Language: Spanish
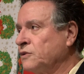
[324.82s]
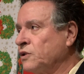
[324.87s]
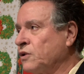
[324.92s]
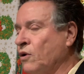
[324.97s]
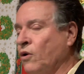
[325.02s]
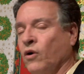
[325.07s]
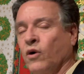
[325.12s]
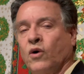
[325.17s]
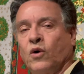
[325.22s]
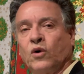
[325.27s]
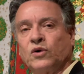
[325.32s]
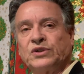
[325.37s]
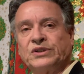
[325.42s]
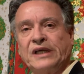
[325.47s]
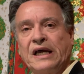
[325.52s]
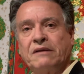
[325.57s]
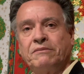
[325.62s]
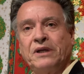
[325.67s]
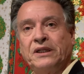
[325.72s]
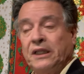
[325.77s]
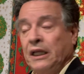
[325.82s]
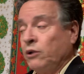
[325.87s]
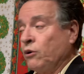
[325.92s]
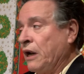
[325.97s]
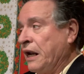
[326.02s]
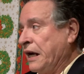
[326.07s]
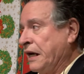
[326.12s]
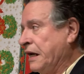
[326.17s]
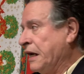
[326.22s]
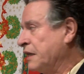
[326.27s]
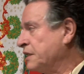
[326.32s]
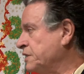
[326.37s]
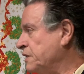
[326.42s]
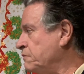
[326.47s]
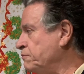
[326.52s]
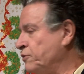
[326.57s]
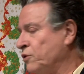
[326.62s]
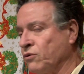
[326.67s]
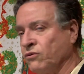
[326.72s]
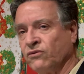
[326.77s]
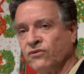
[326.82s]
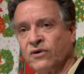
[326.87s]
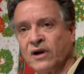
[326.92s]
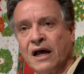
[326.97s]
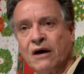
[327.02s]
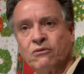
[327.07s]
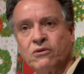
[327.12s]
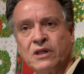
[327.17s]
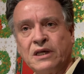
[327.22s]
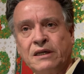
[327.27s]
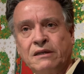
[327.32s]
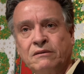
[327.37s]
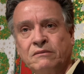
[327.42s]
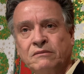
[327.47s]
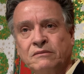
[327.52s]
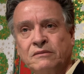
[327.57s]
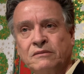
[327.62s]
o ser metido a la cárcel por un fraude,